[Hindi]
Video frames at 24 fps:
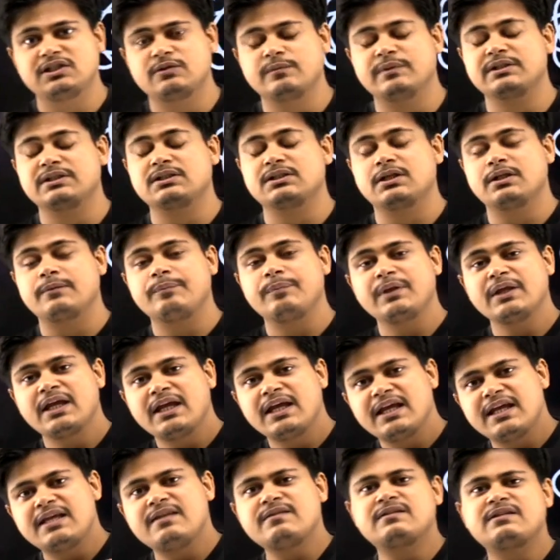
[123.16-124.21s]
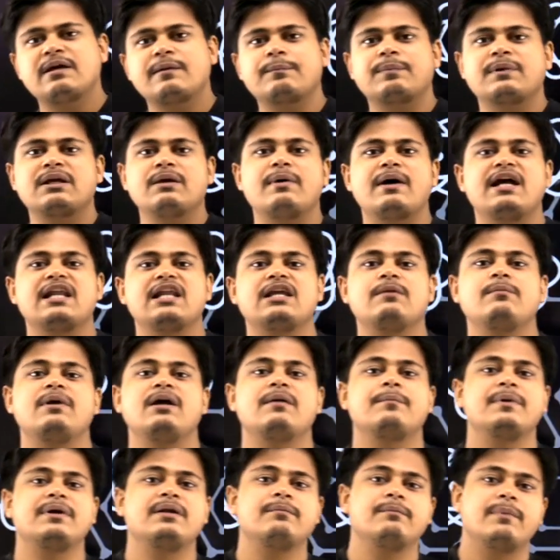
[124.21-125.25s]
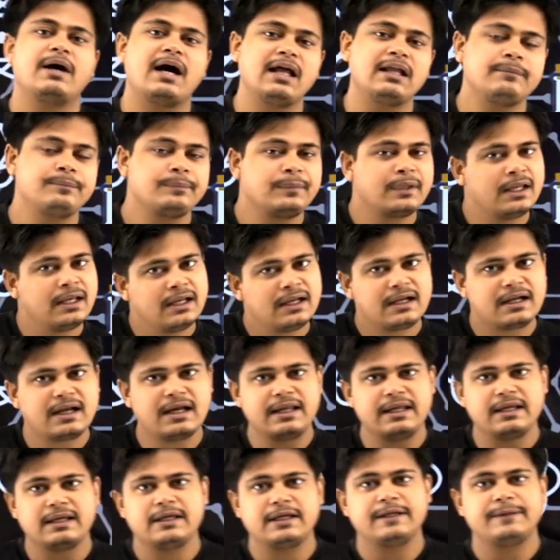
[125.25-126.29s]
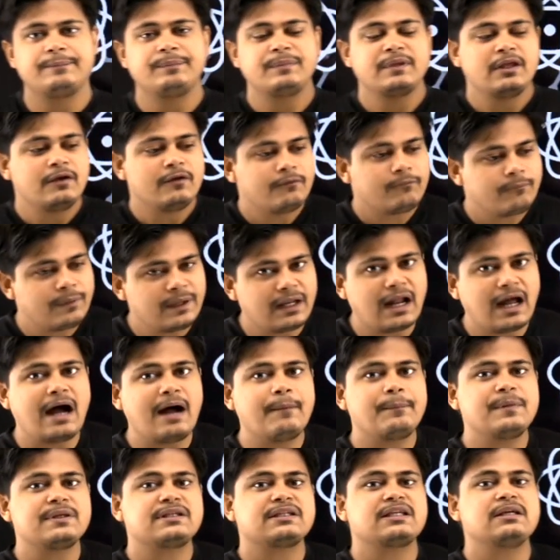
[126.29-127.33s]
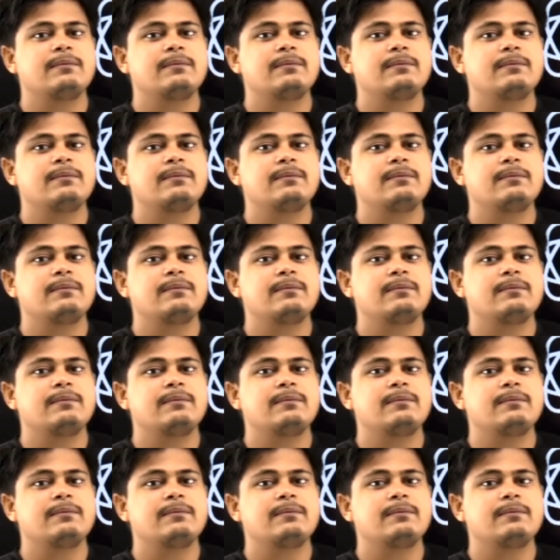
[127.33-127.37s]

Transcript: मिक्सचर इन सब के बारे में अपन बात करेंगे फिर आप इसके